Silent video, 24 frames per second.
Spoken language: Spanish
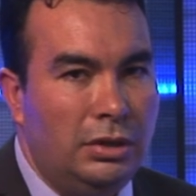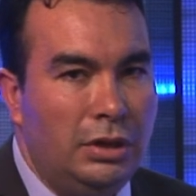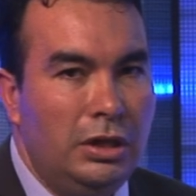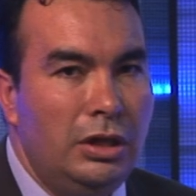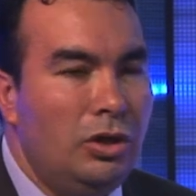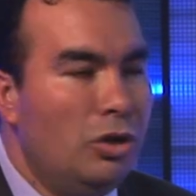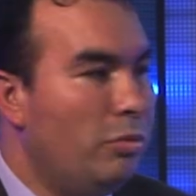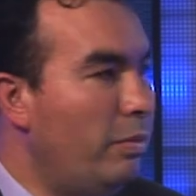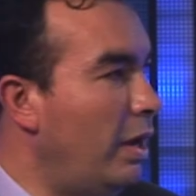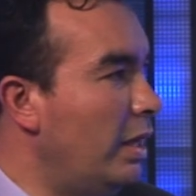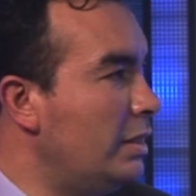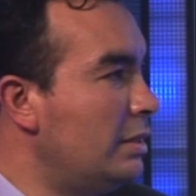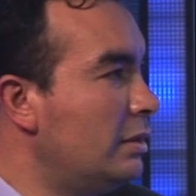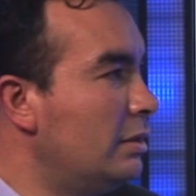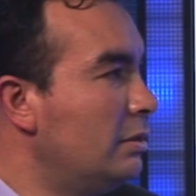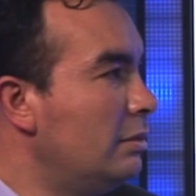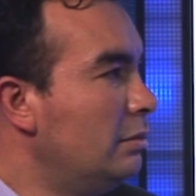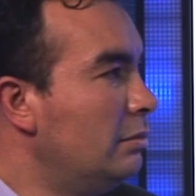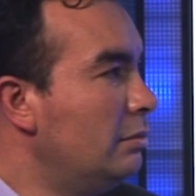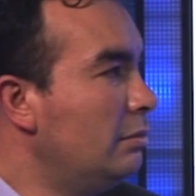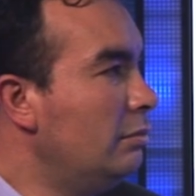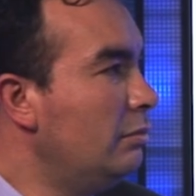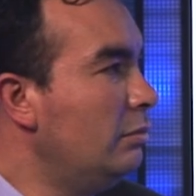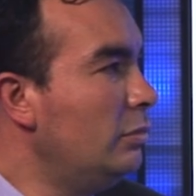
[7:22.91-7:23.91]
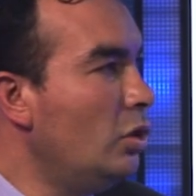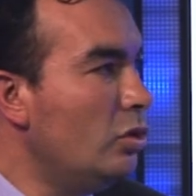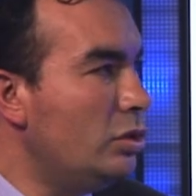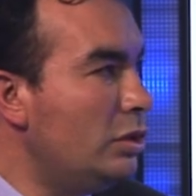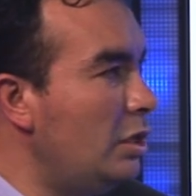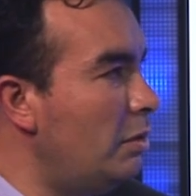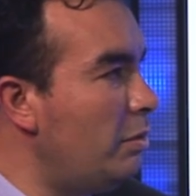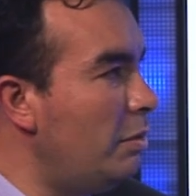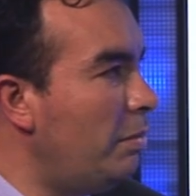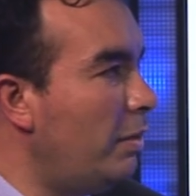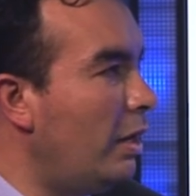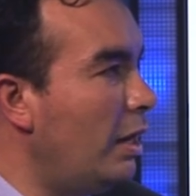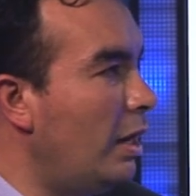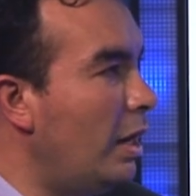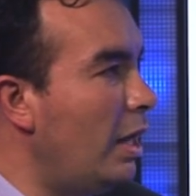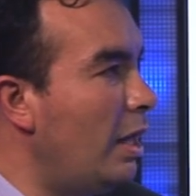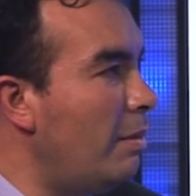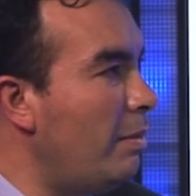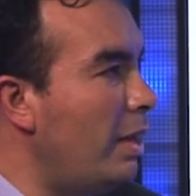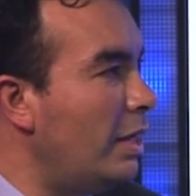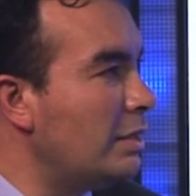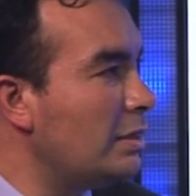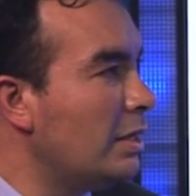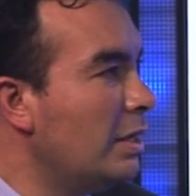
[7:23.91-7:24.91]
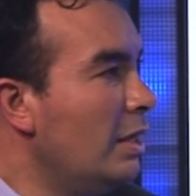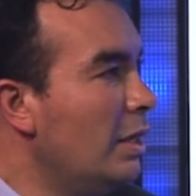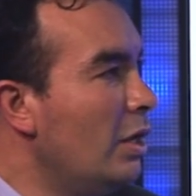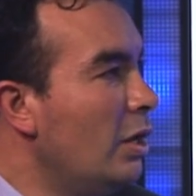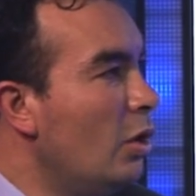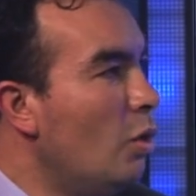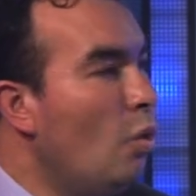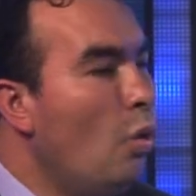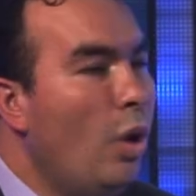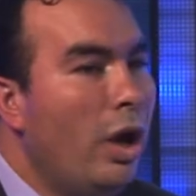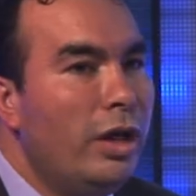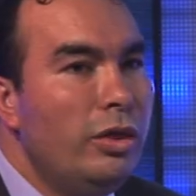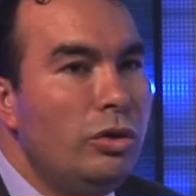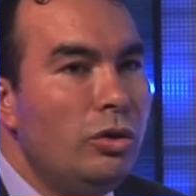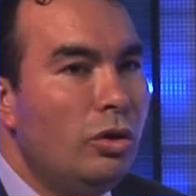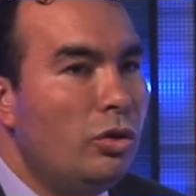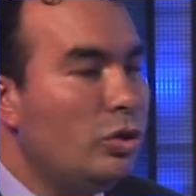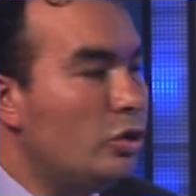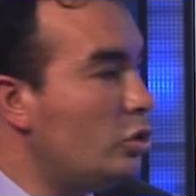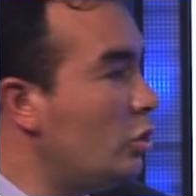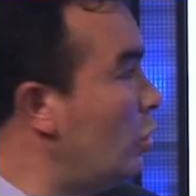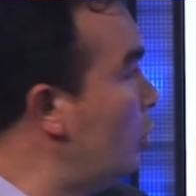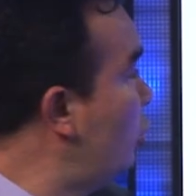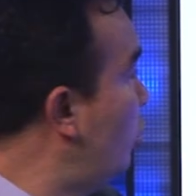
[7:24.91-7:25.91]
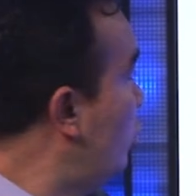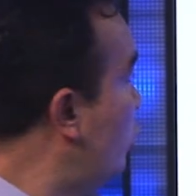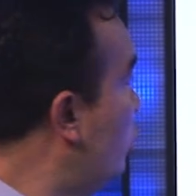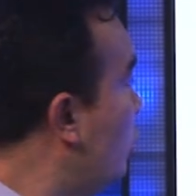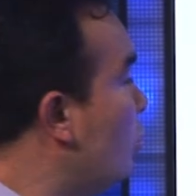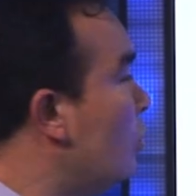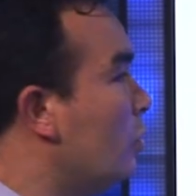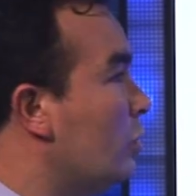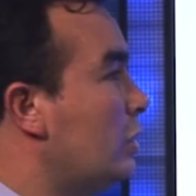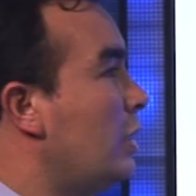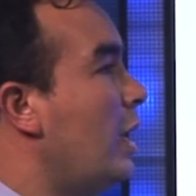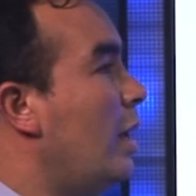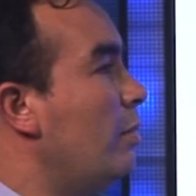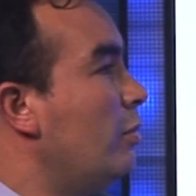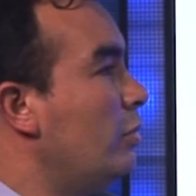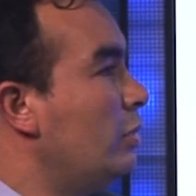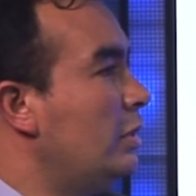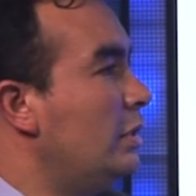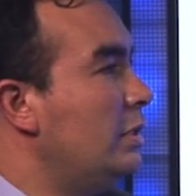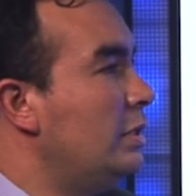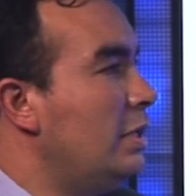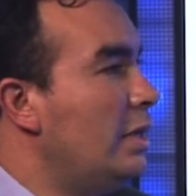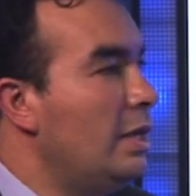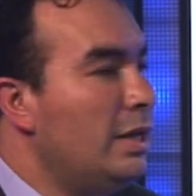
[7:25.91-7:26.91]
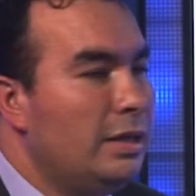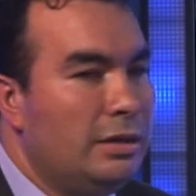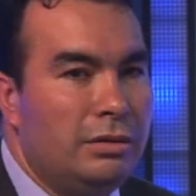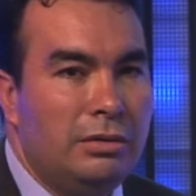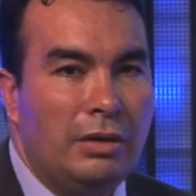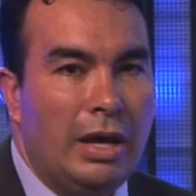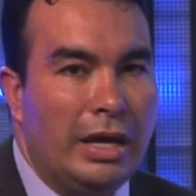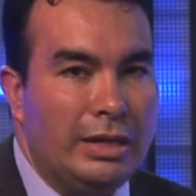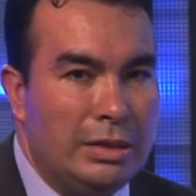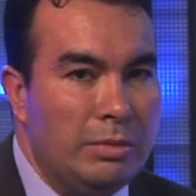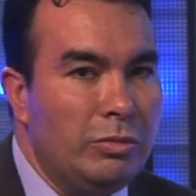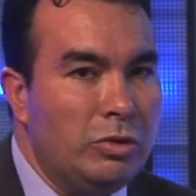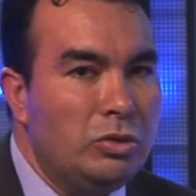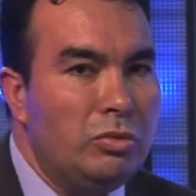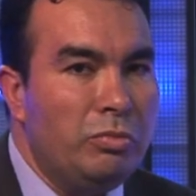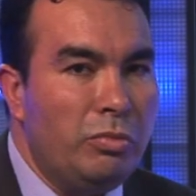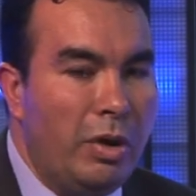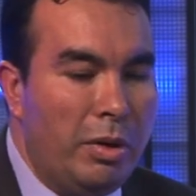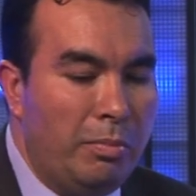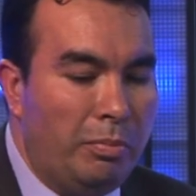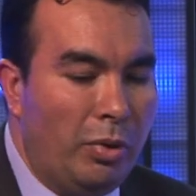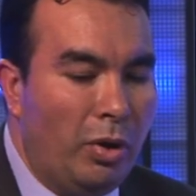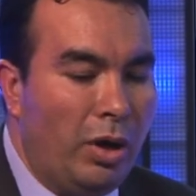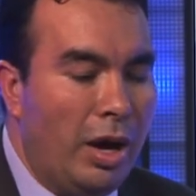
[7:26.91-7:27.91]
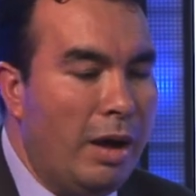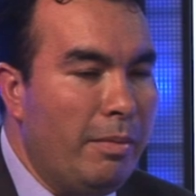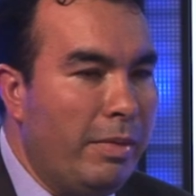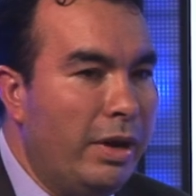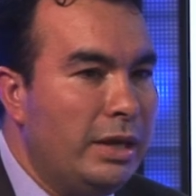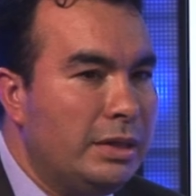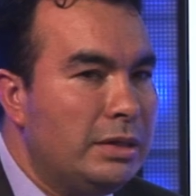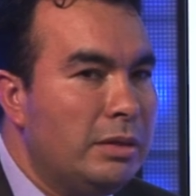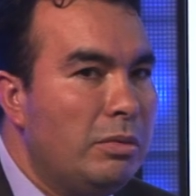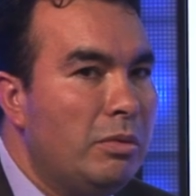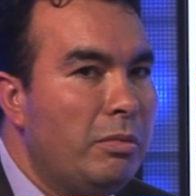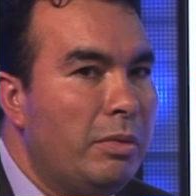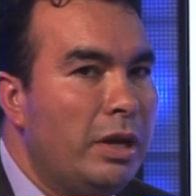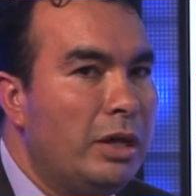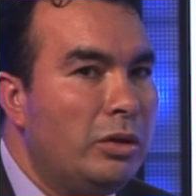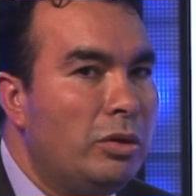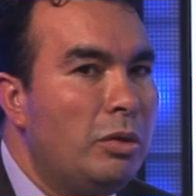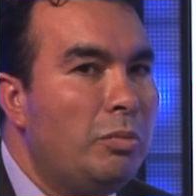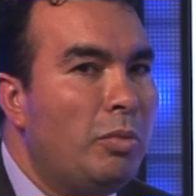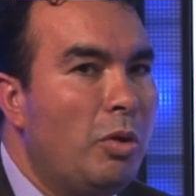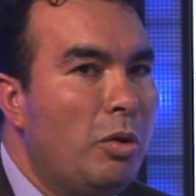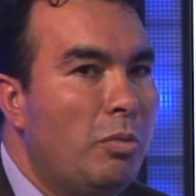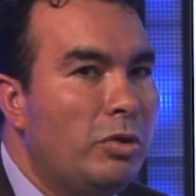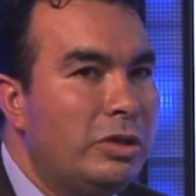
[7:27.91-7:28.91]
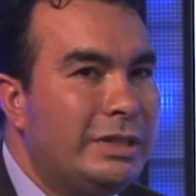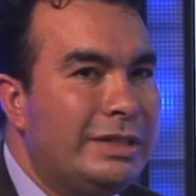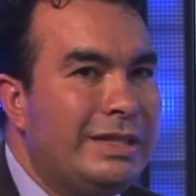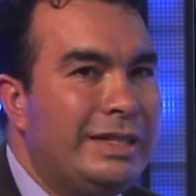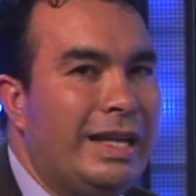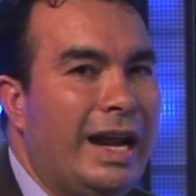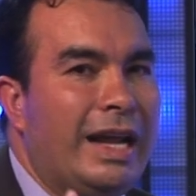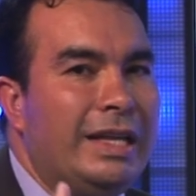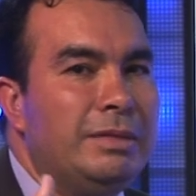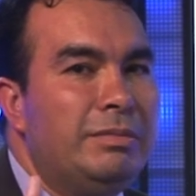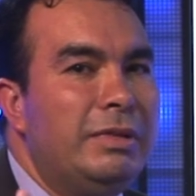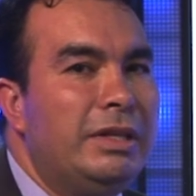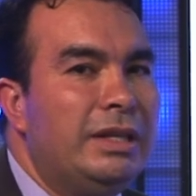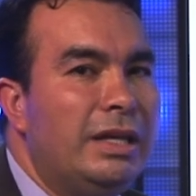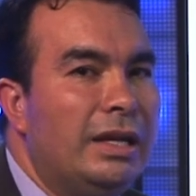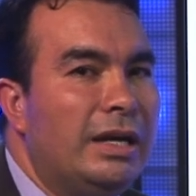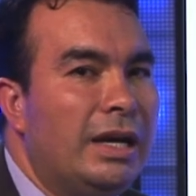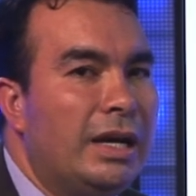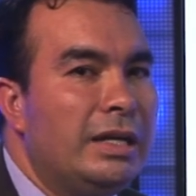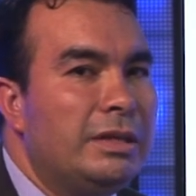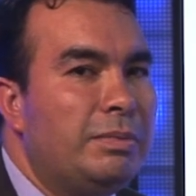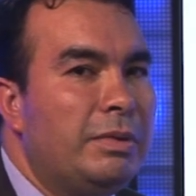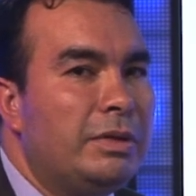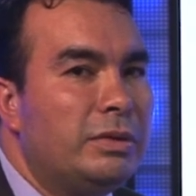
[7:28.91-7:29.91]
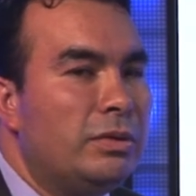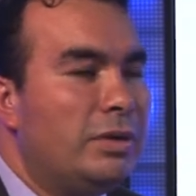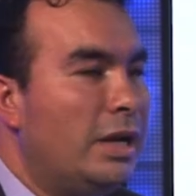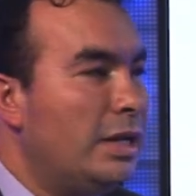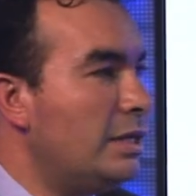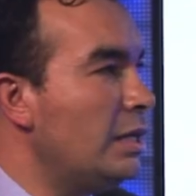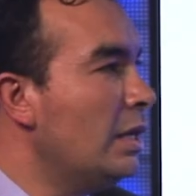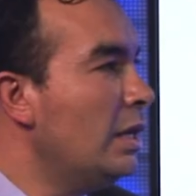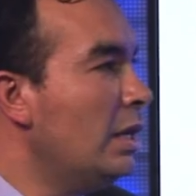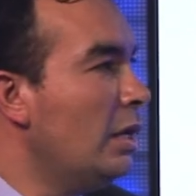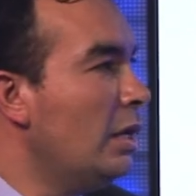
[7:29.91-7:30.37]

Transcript: y no más. No sirve para nada más. Cuando nosotros conozcamos y si hacemos un buen programa en este momento y podemos transmitirle a las personas